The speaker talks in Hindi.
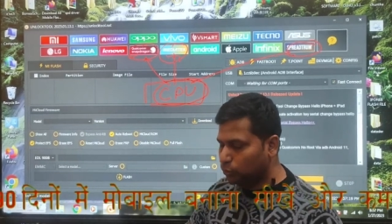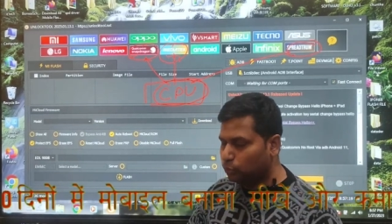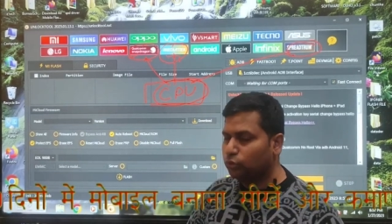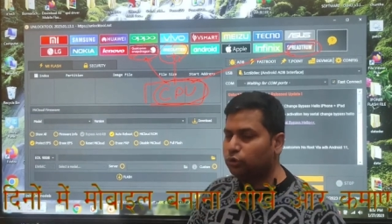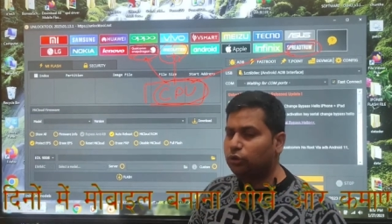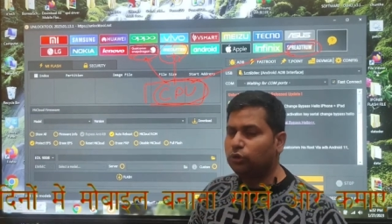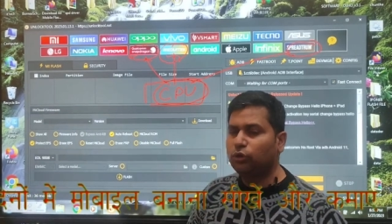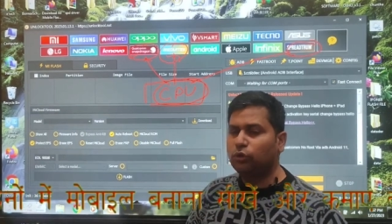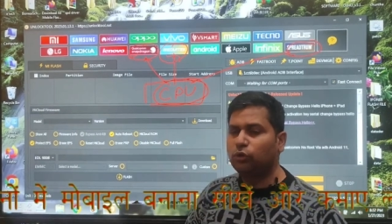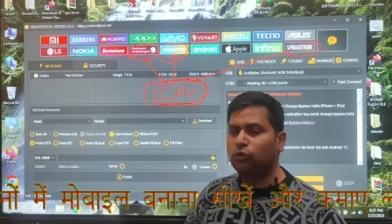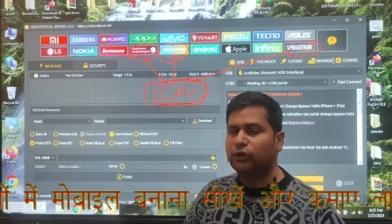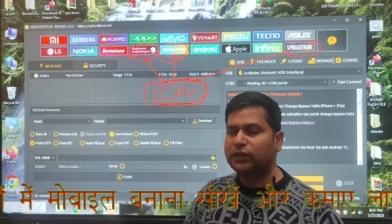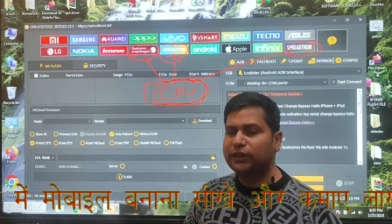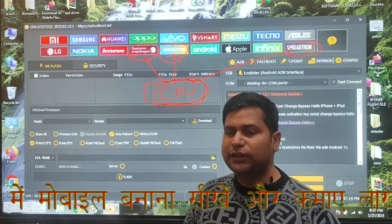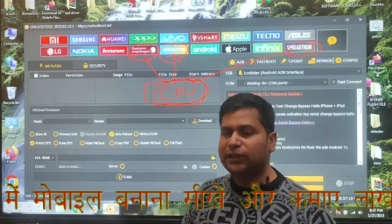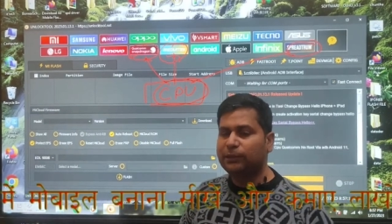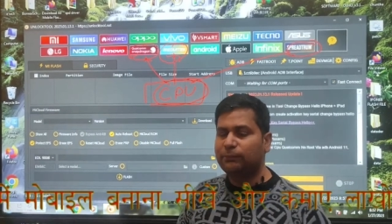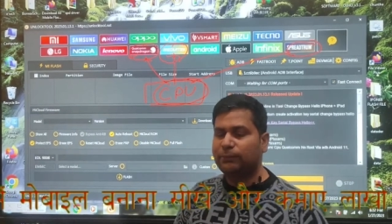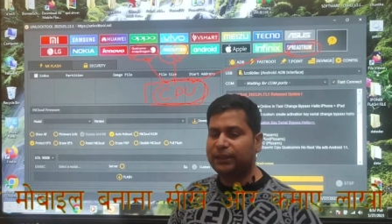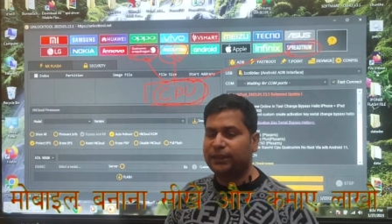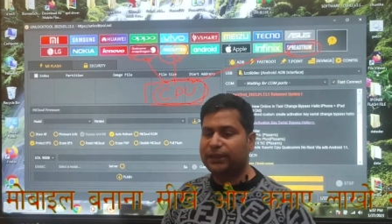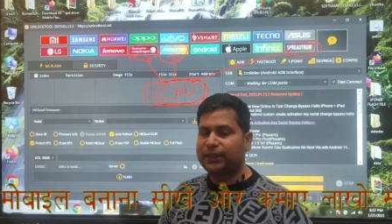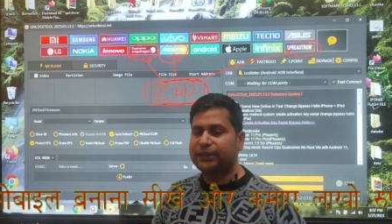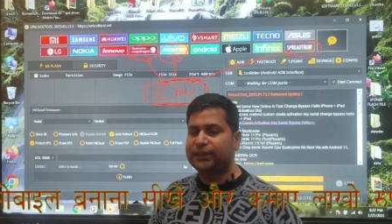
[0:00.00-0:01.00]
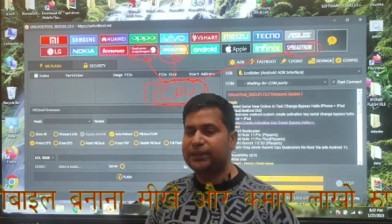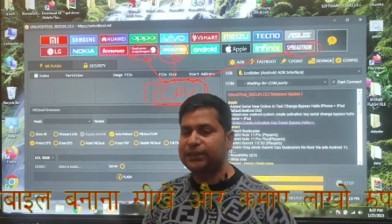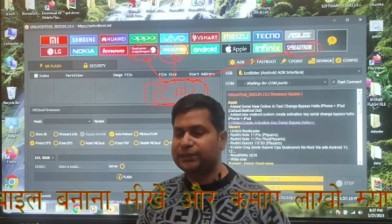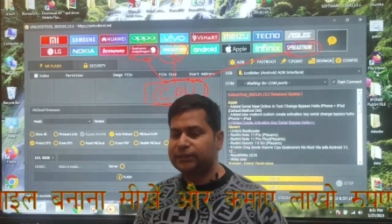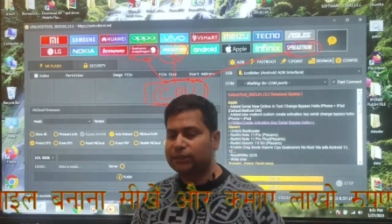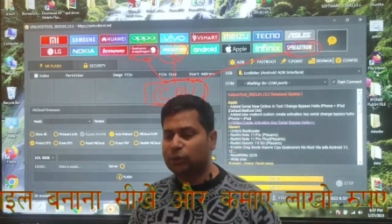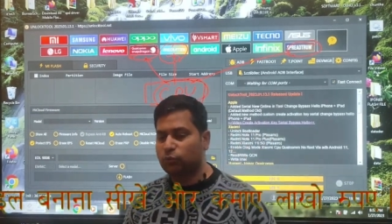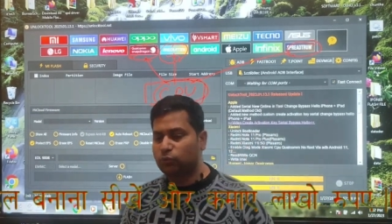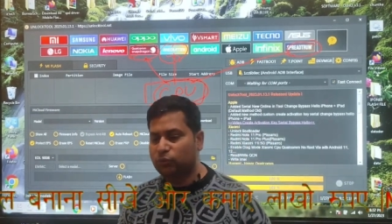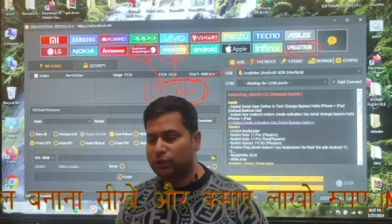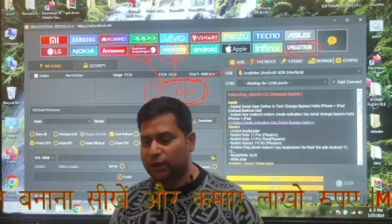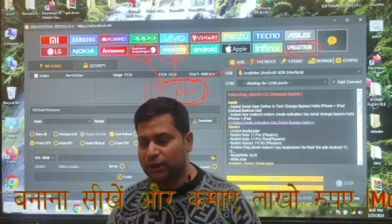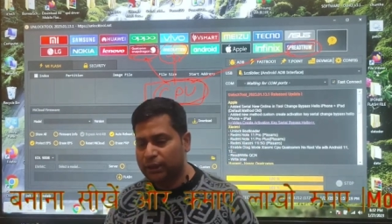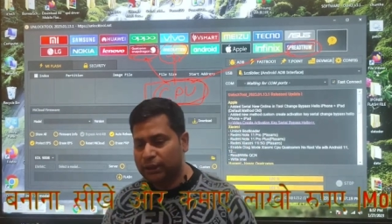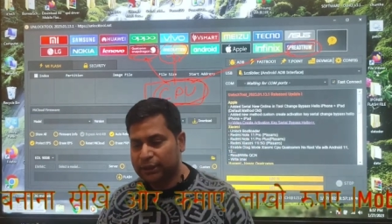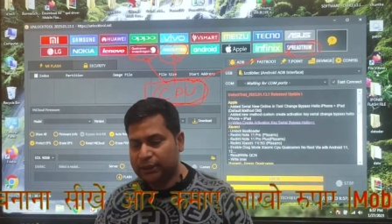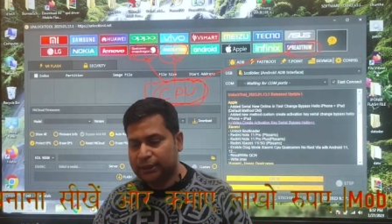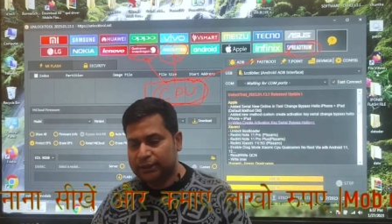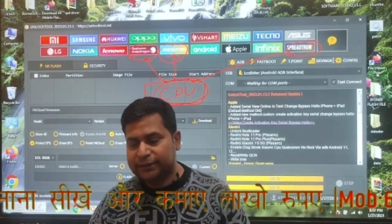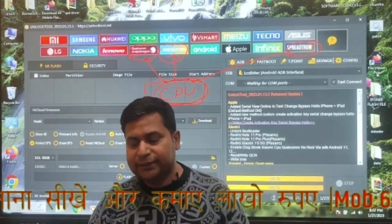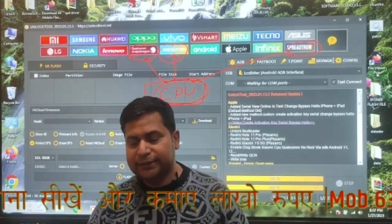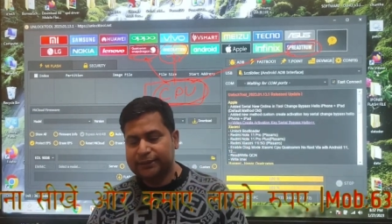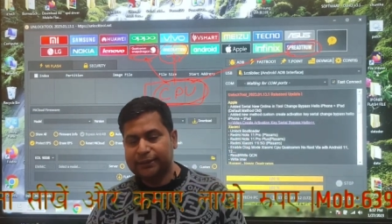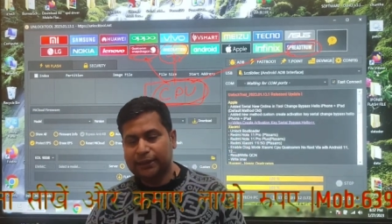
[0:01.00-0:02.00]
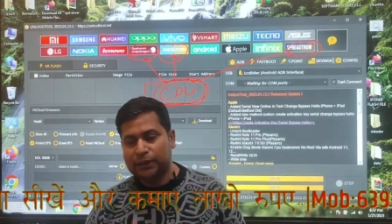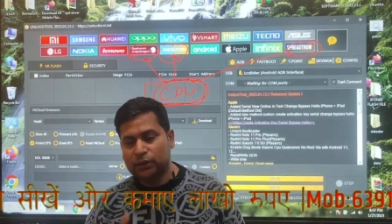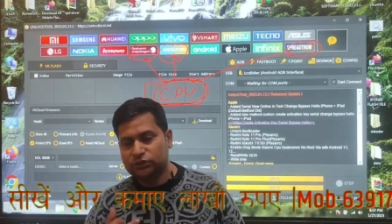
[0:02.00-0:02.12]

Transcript: उन लोगों के लिए मैं कहना चाहूँगा कि